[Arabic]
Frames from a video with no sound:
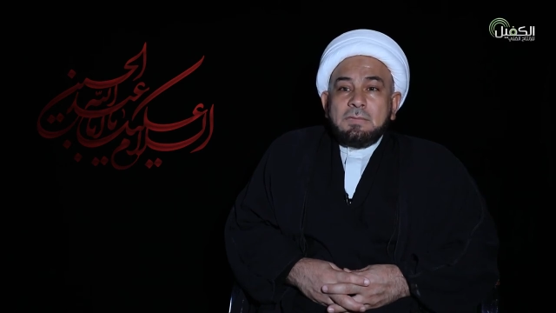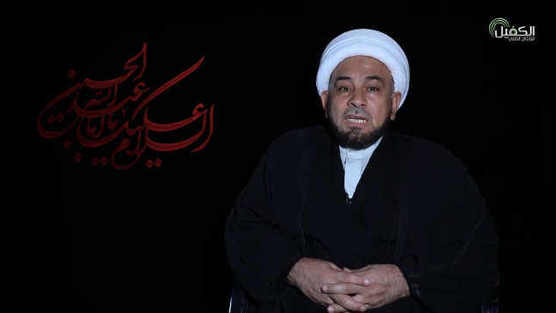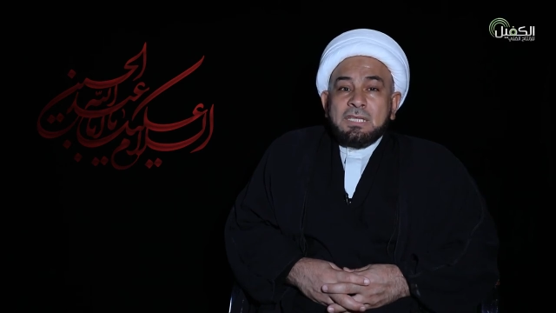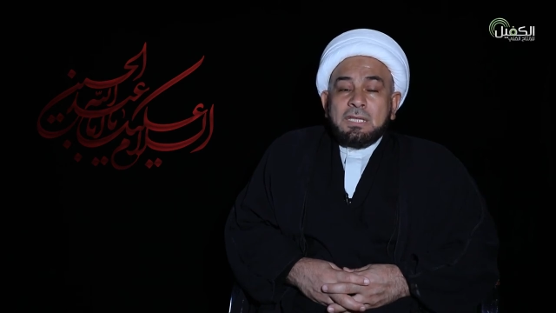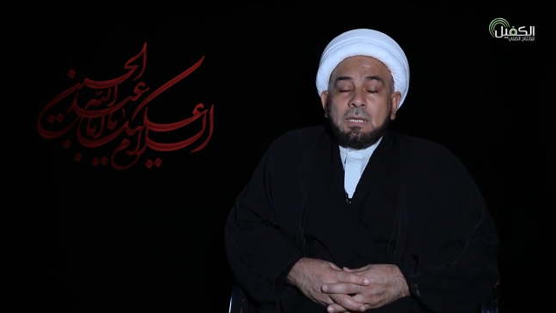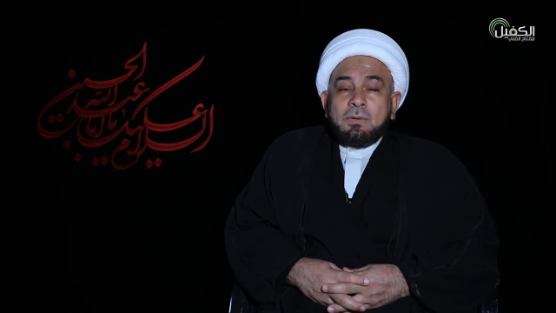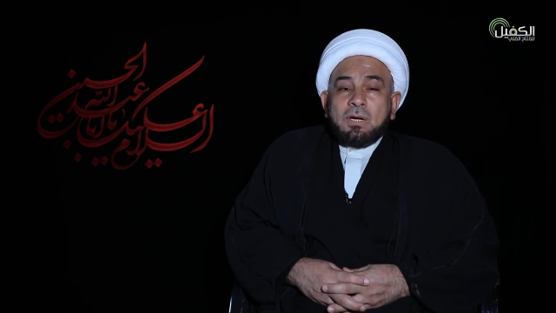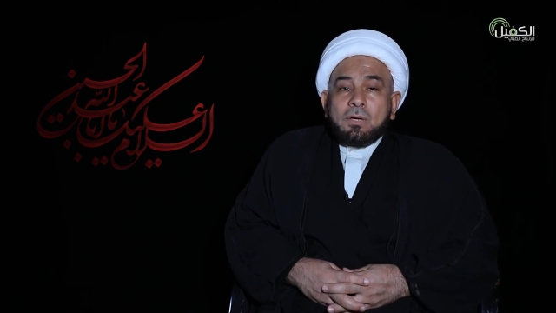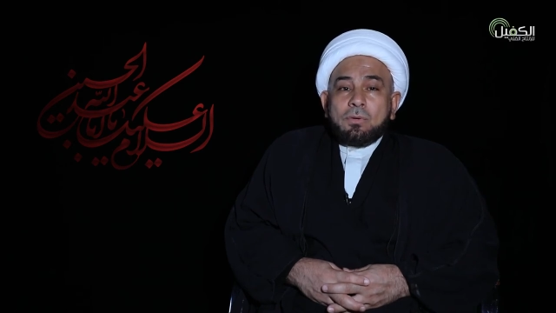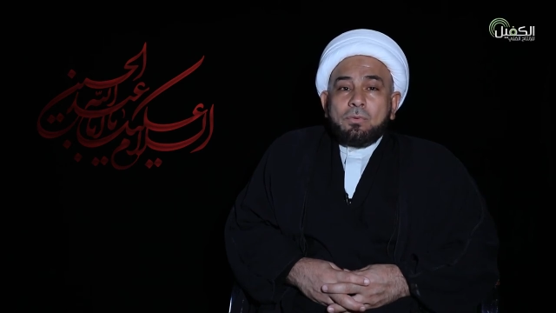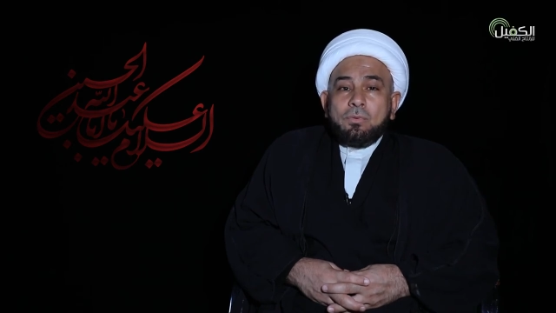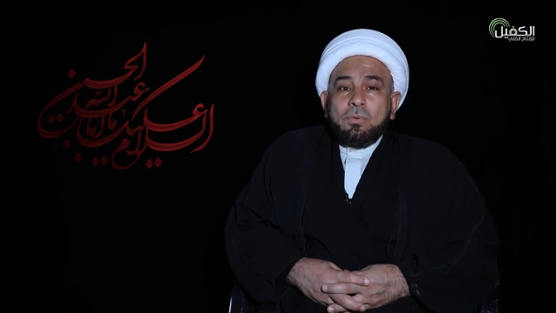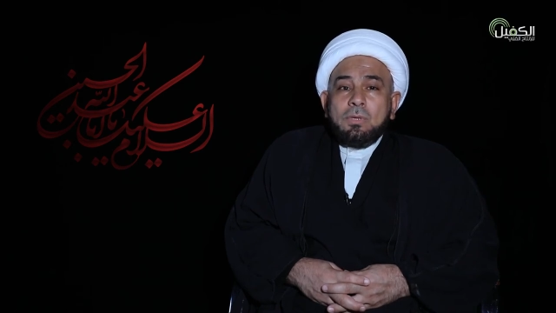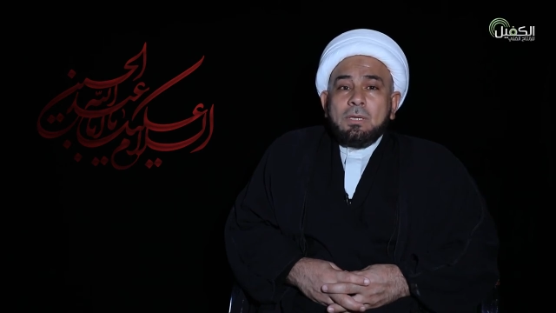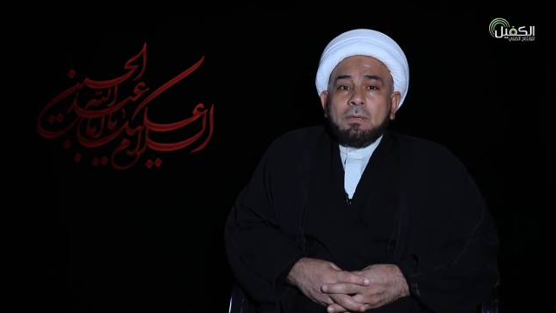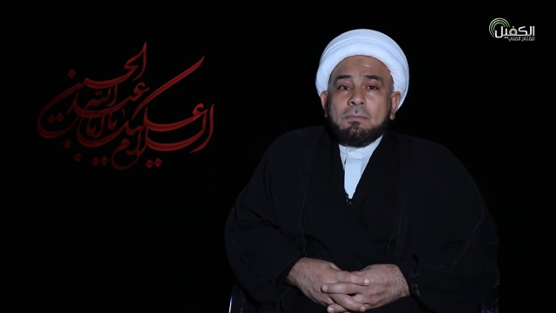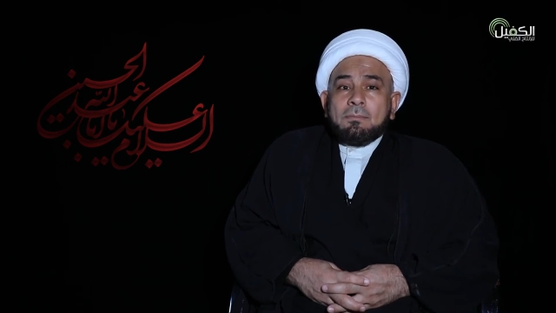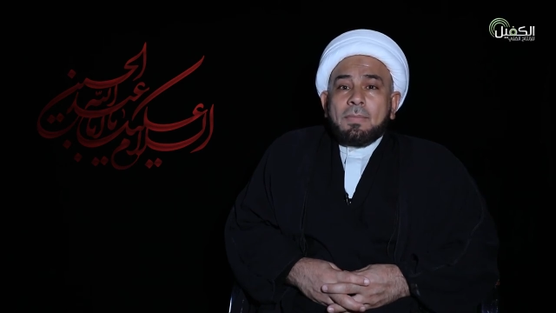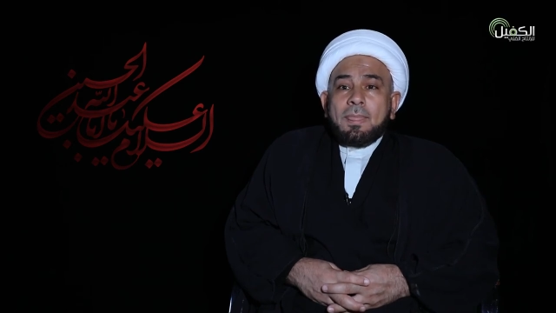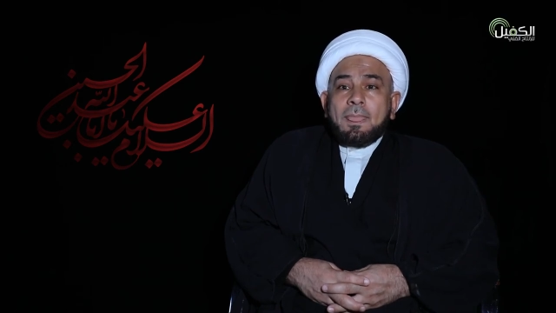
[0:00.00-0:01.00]
عندما
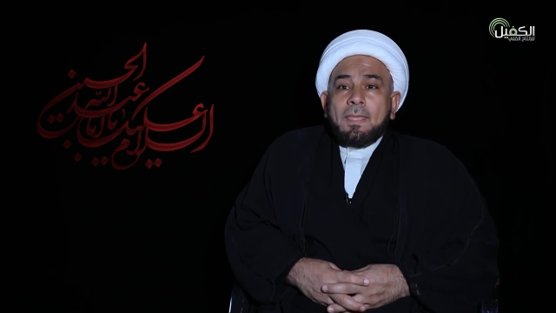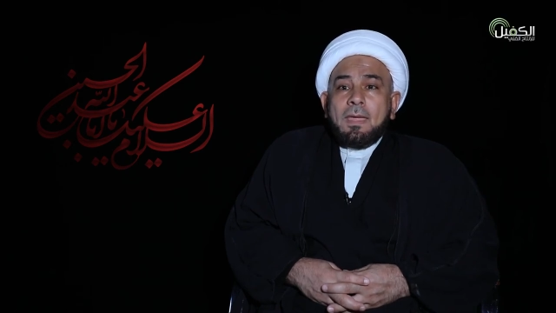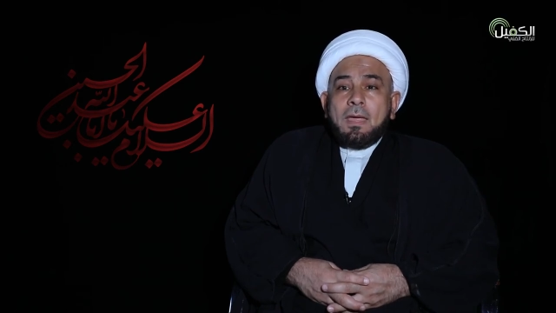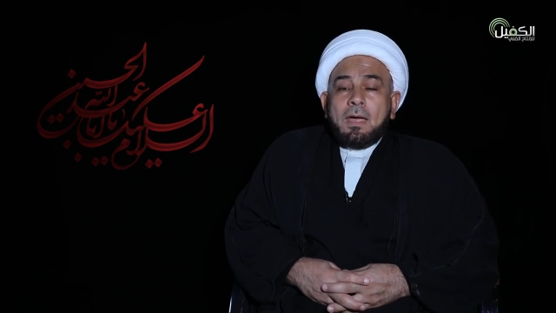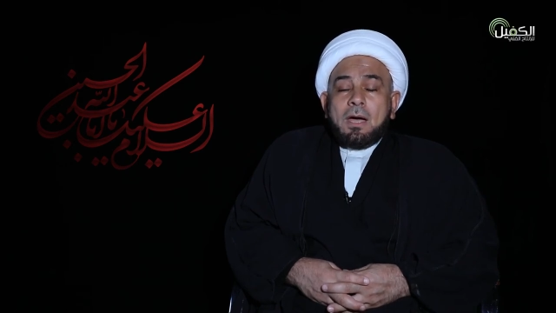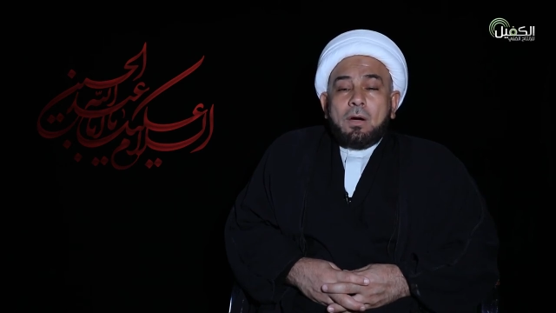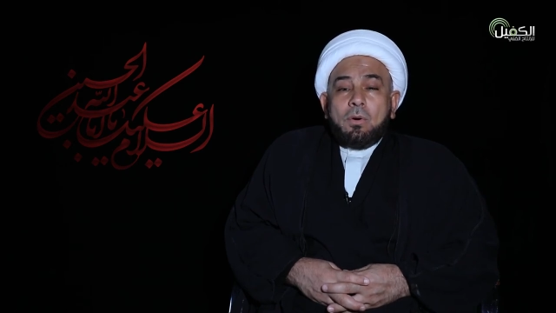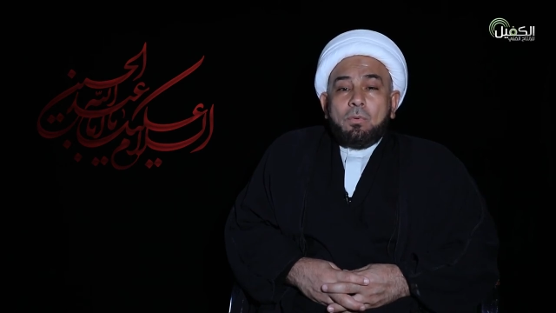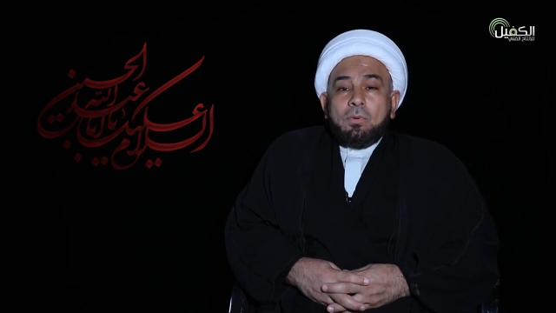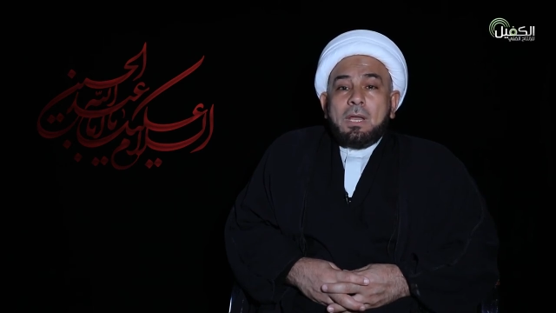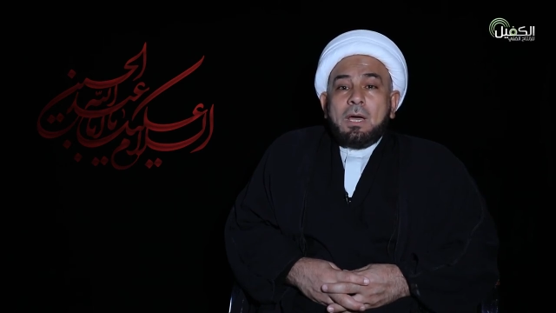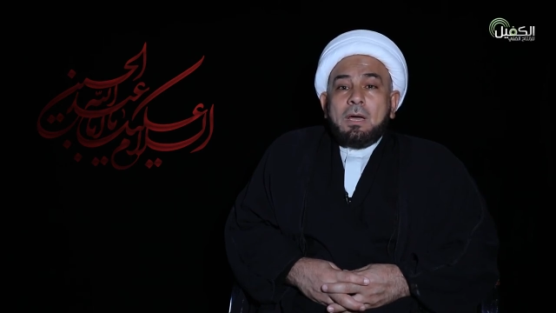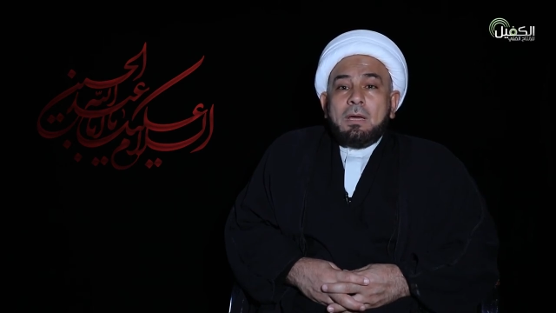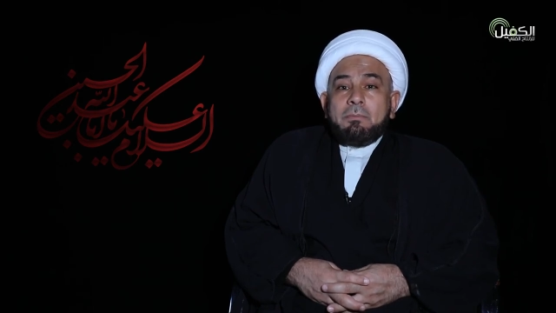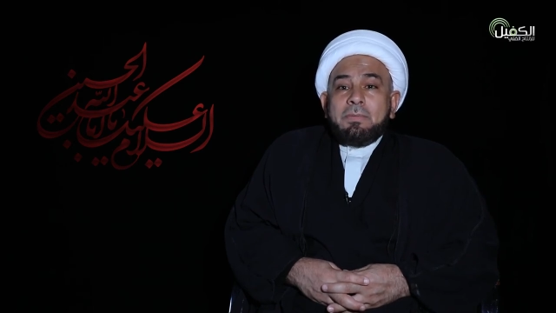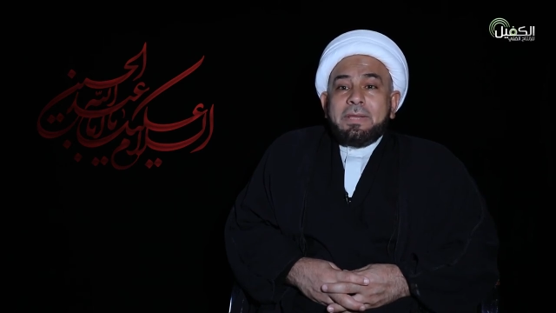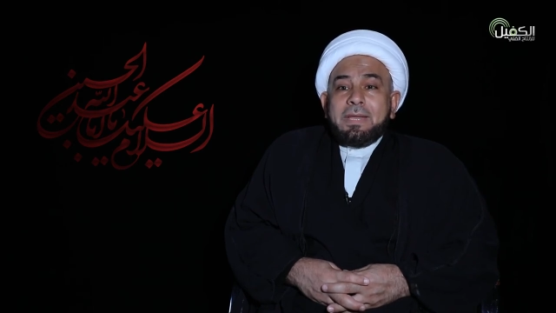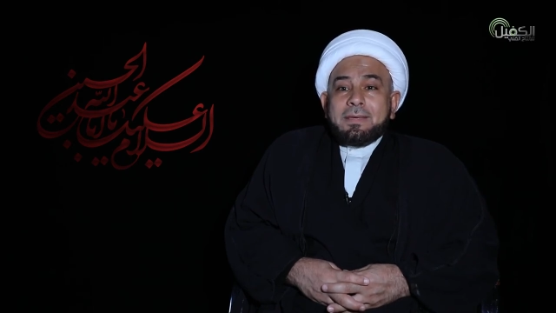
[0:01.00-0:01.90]
أقول هؤلاء من